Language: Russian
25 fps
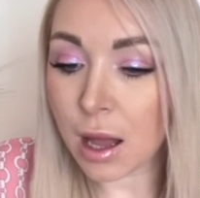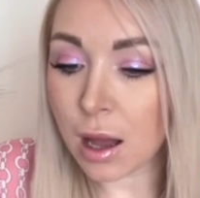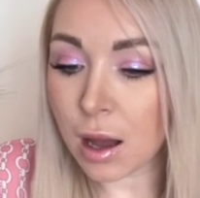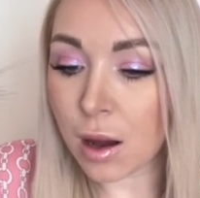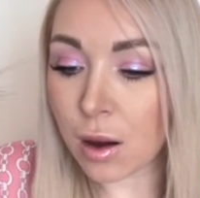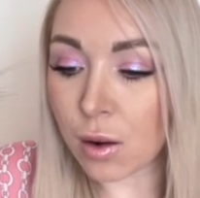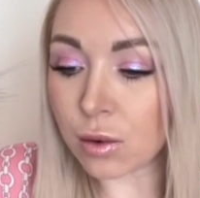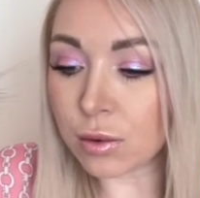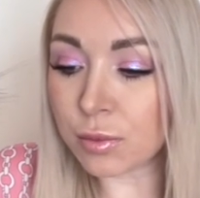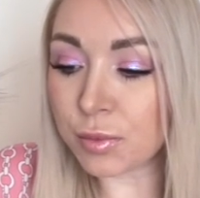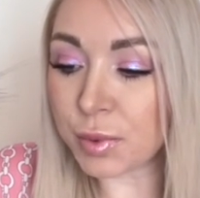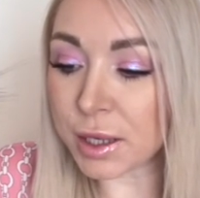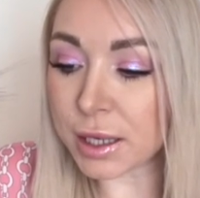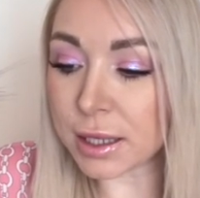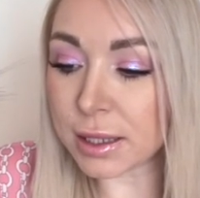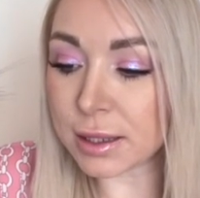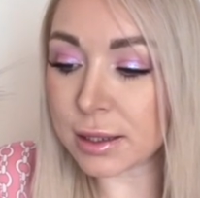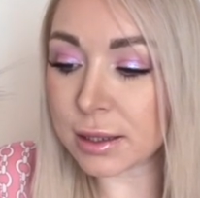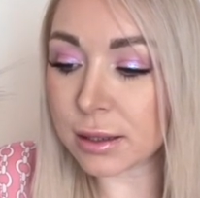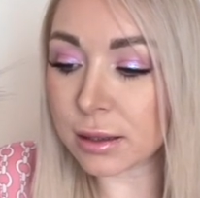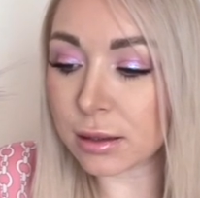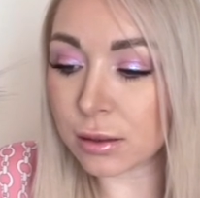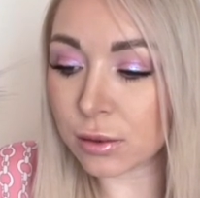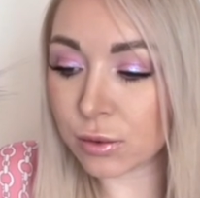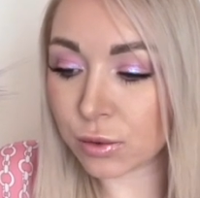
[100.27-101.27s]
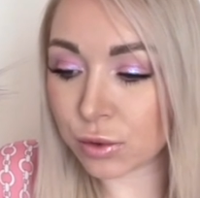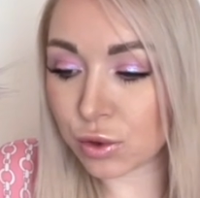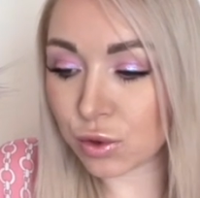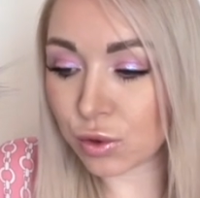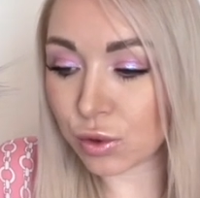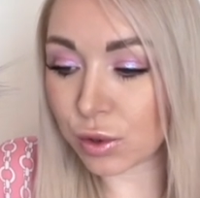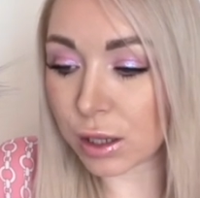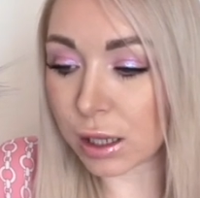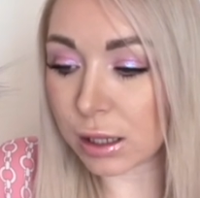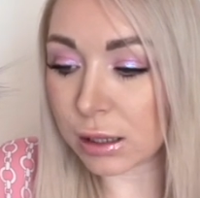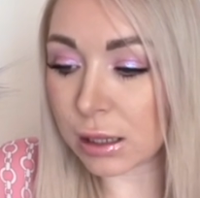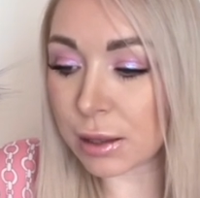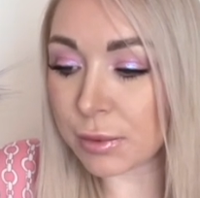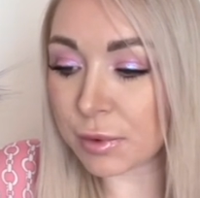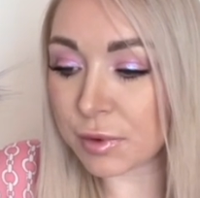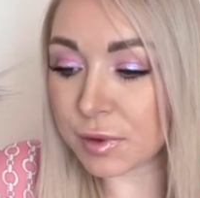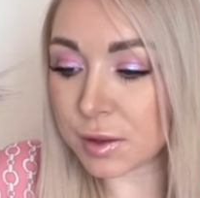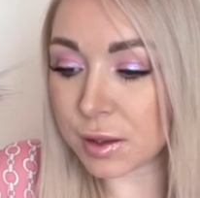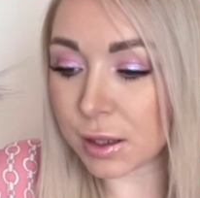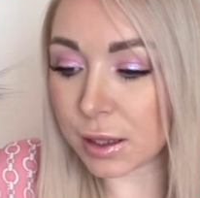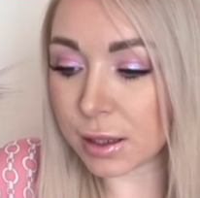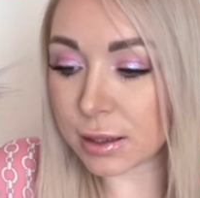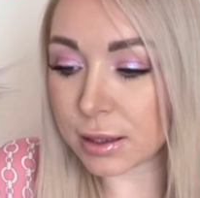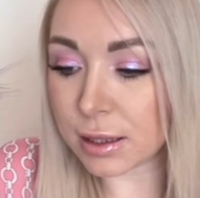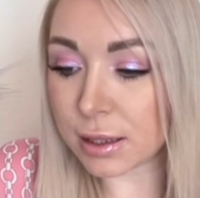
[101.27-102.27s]
Он прилетел ночью. Когда мы
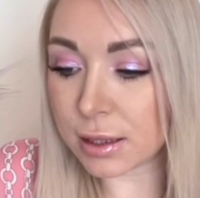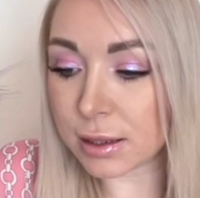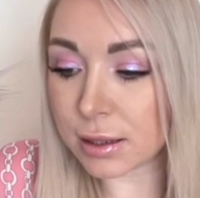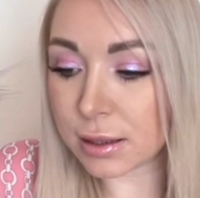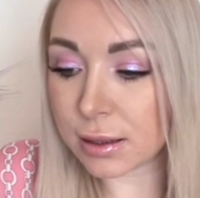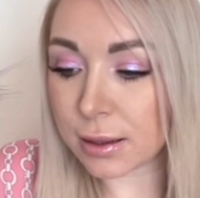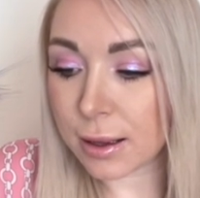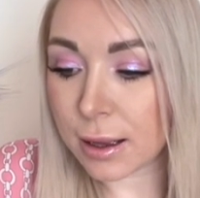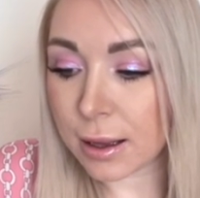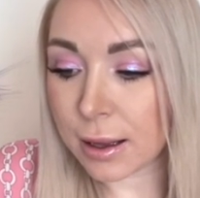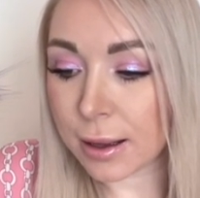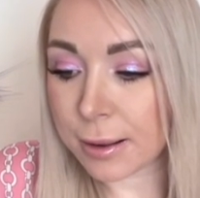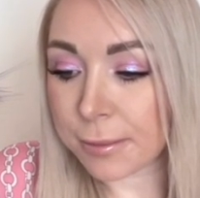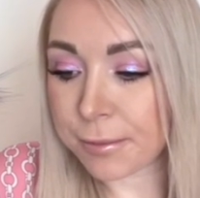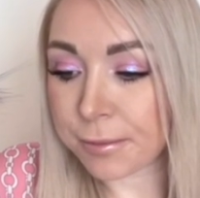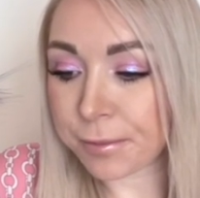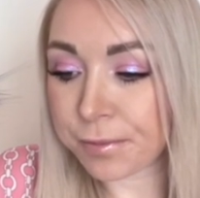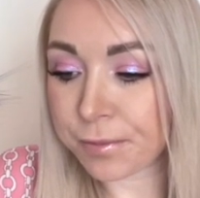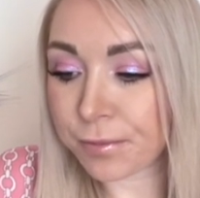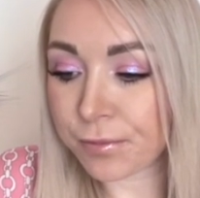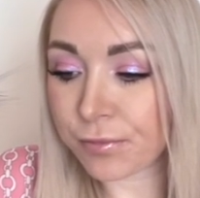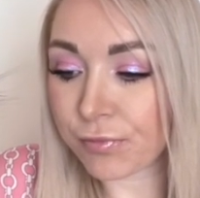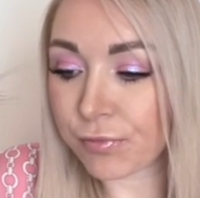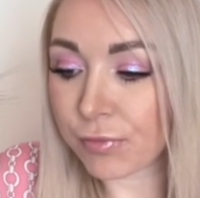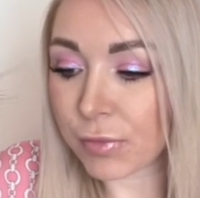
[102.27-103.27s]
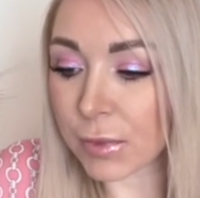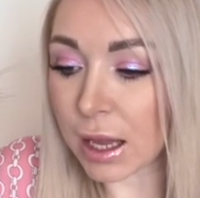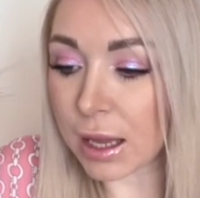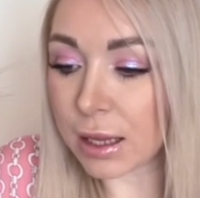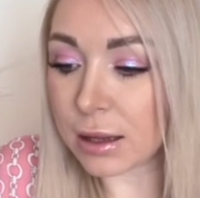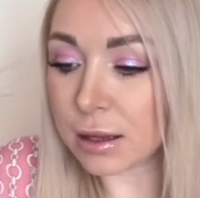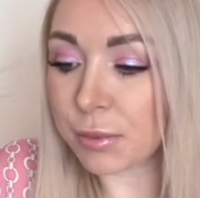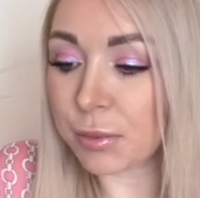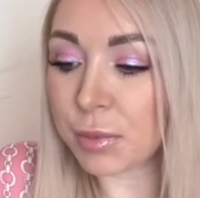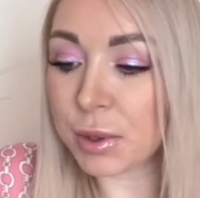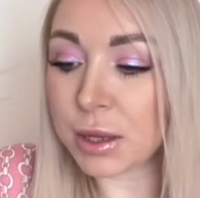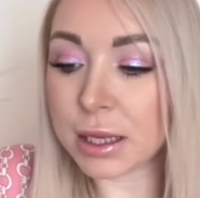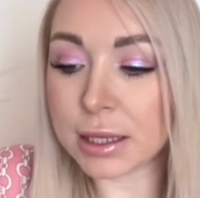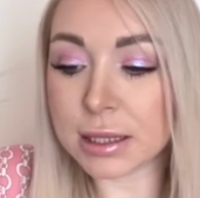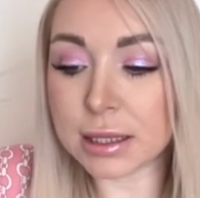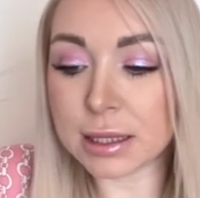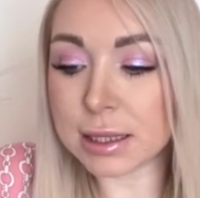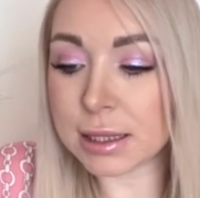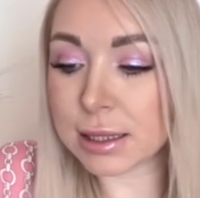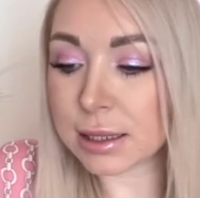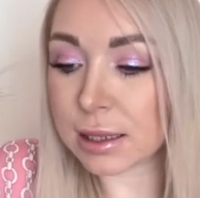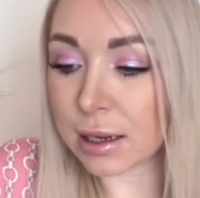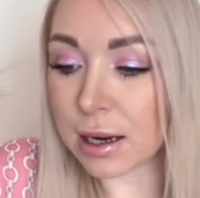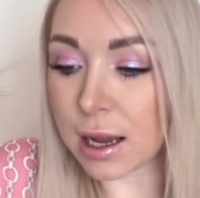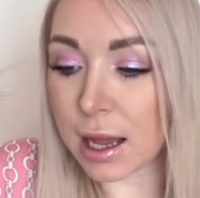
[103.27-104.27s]
встретились, это была не
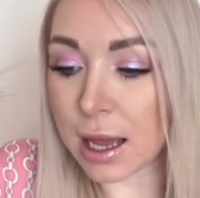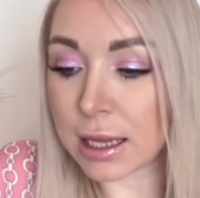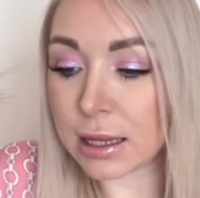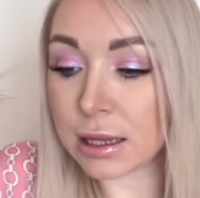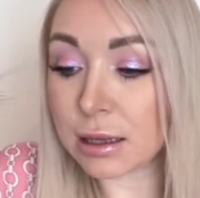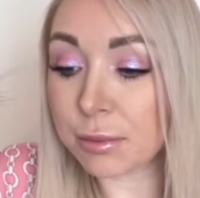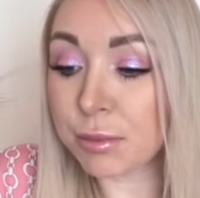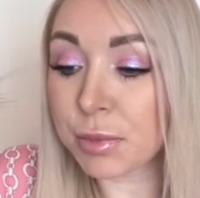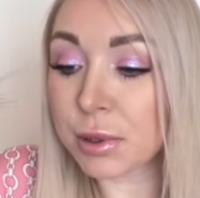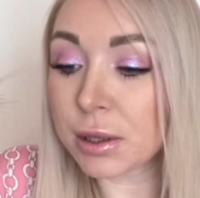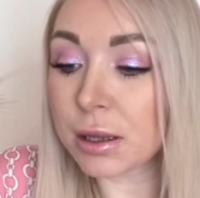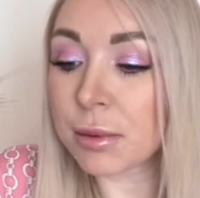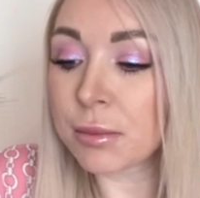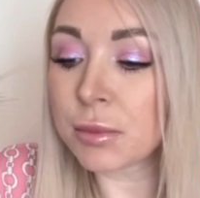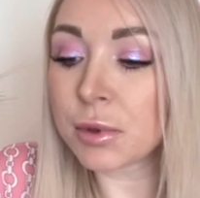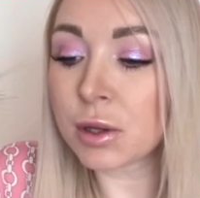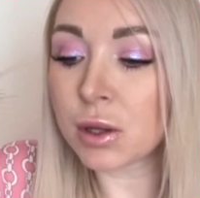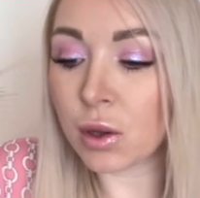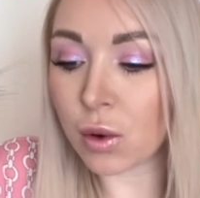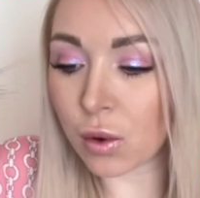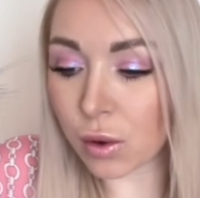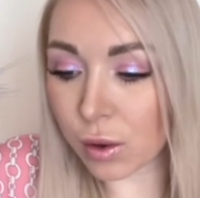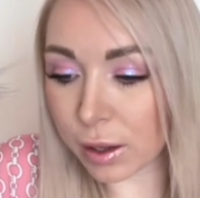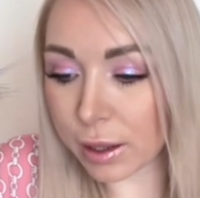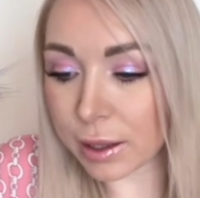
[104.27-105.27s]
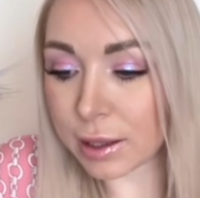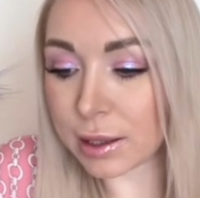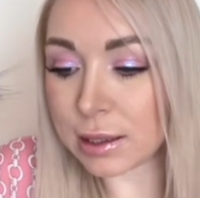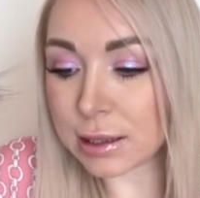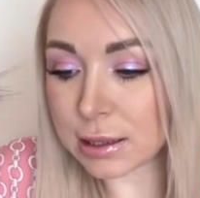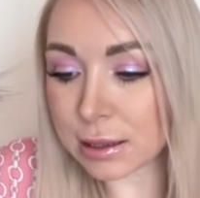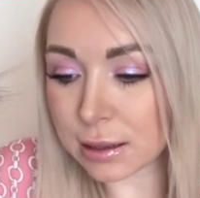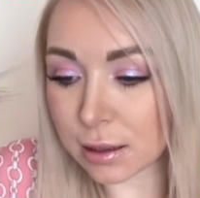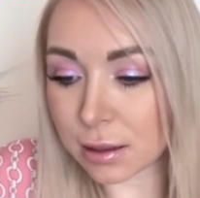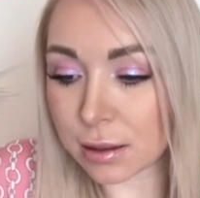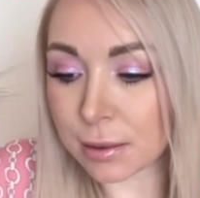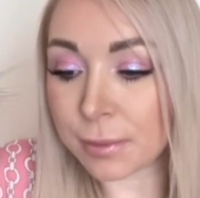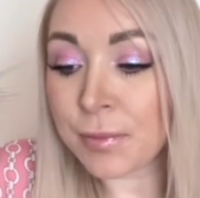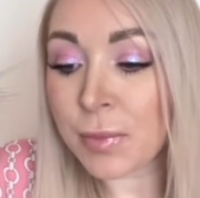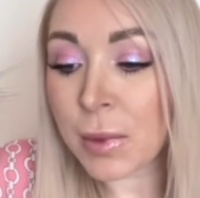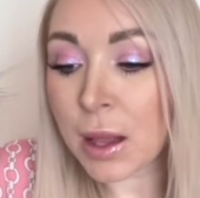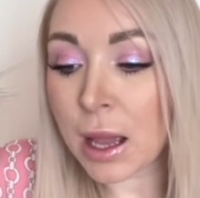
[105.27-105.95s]
искра, это было много искр.